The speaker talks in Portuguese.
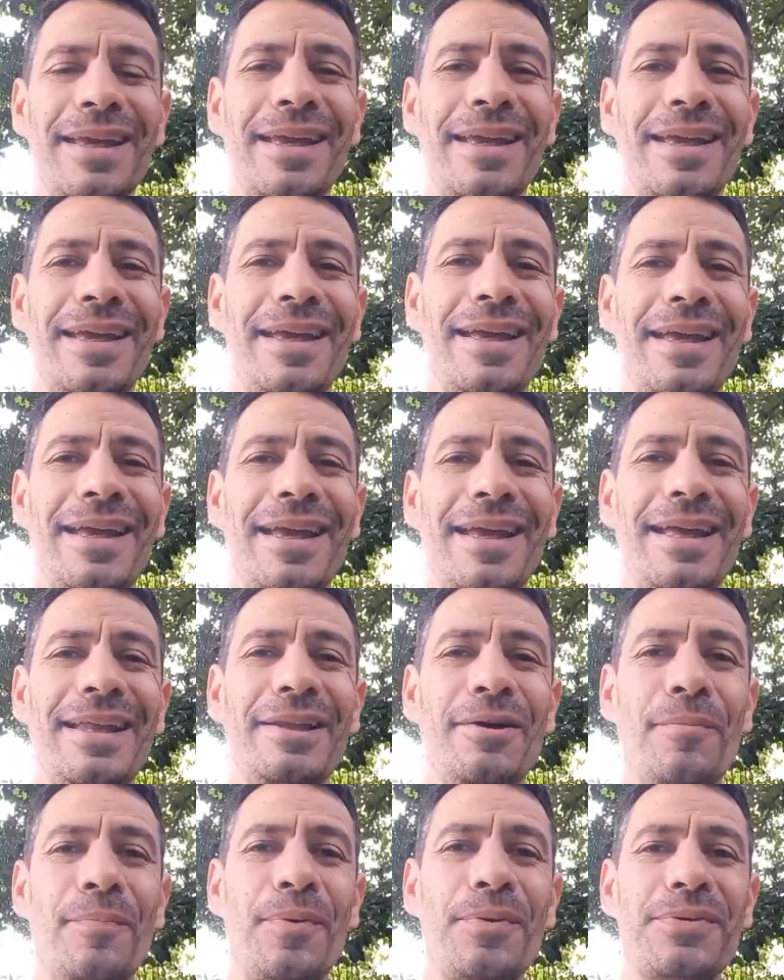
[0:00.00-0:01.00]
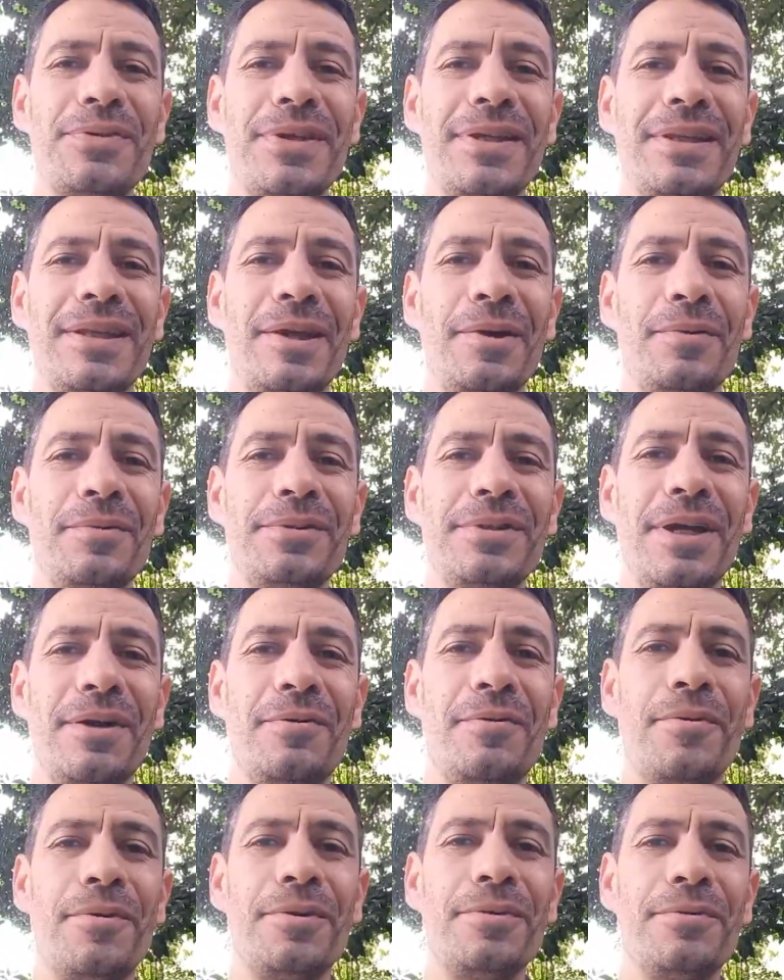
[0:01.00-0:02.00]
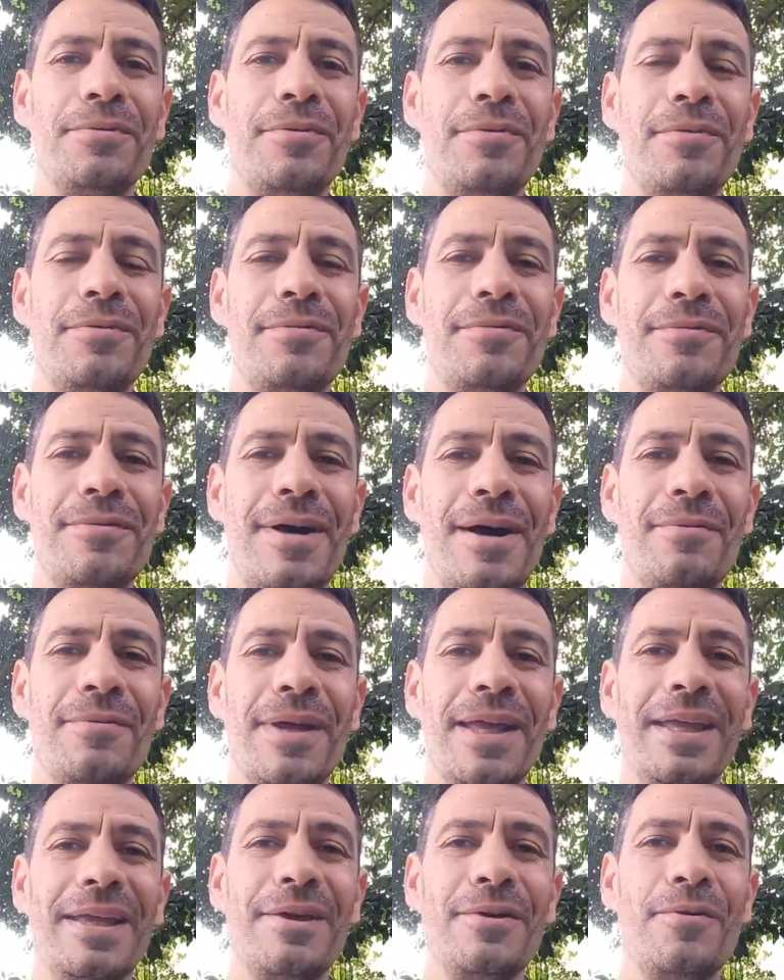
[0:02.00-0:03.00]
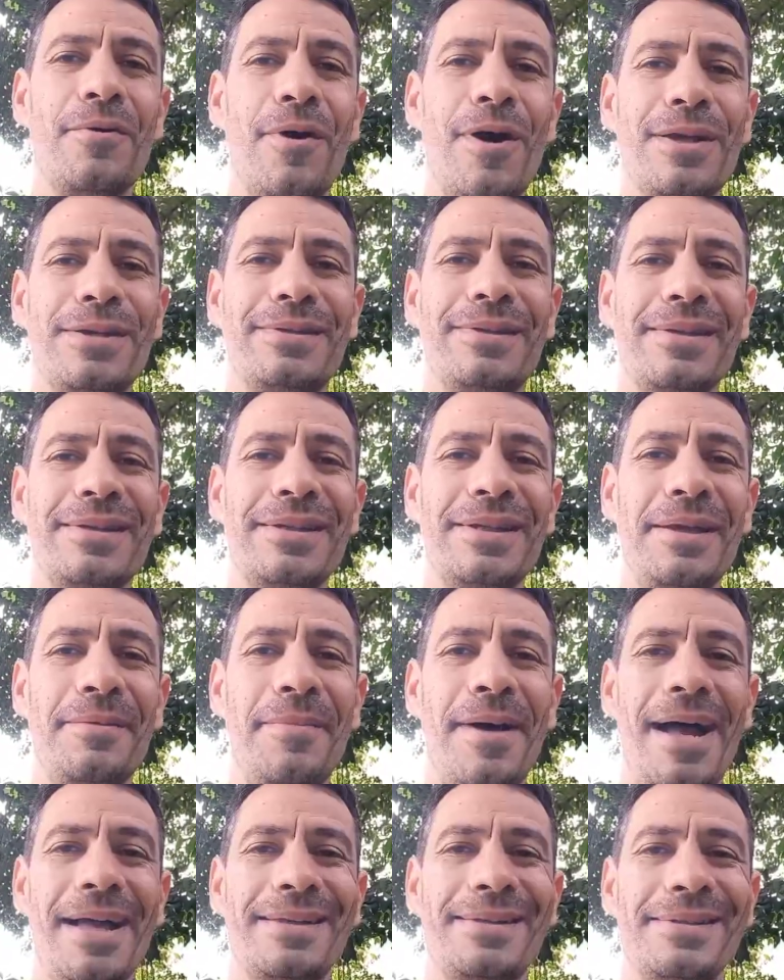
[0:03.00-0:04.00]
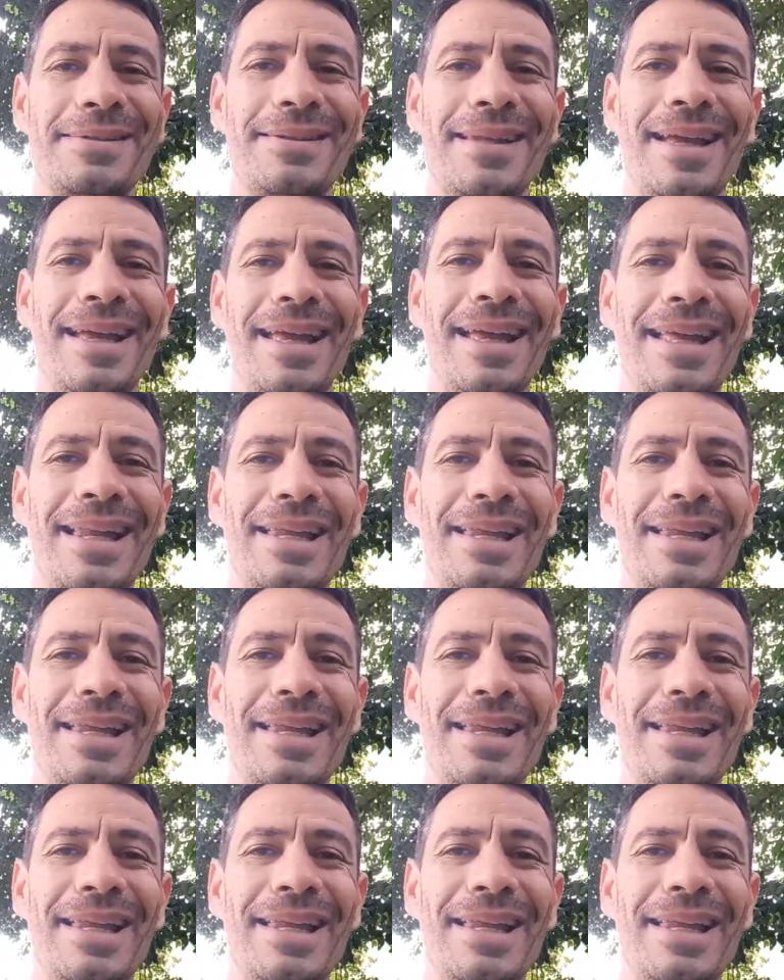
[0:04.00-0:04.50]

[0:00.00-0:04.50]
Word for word: é, não procedeu de acordo com alguém que gosta de debates, né?